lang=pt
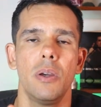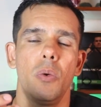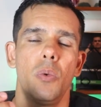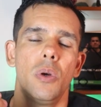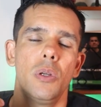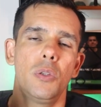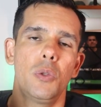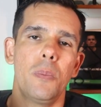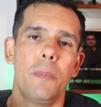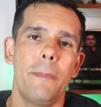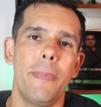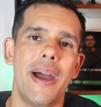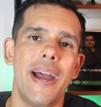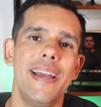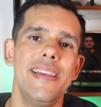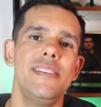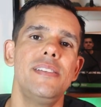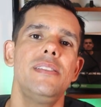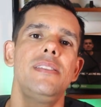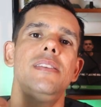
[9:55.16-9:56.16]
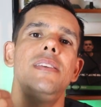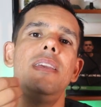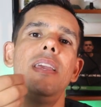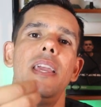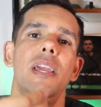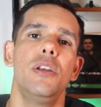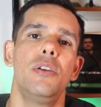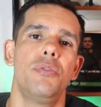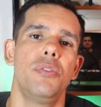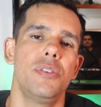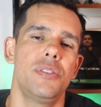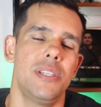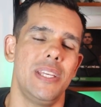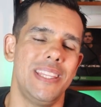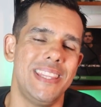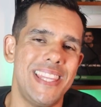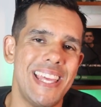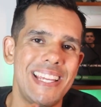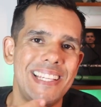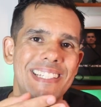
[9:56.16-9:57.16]
Quanto mais dinheiro
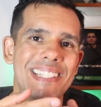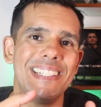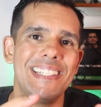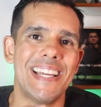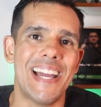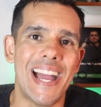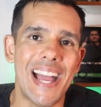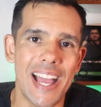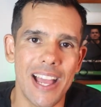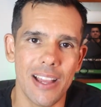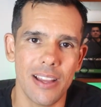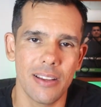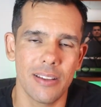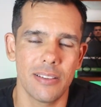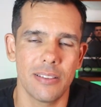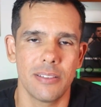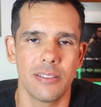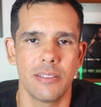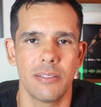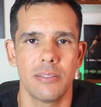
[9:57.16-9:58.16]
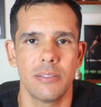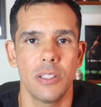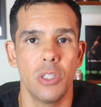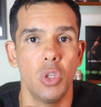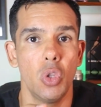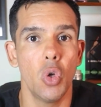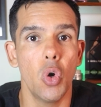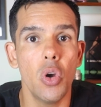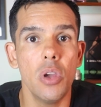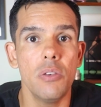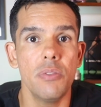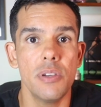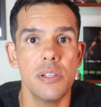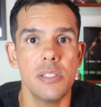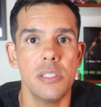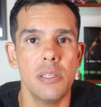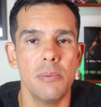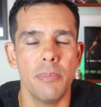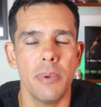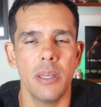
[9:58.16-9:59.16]
você deixar no
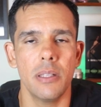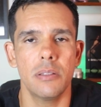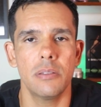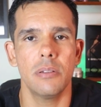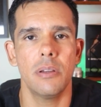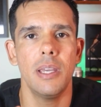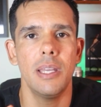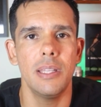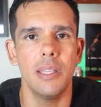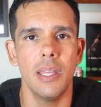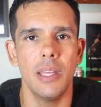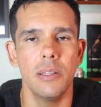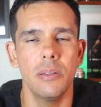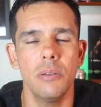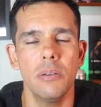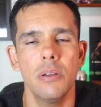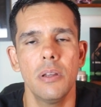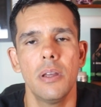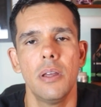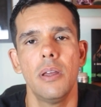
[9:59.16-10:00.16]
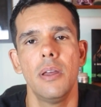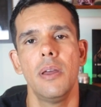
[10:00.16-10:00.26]
investimento rendendo,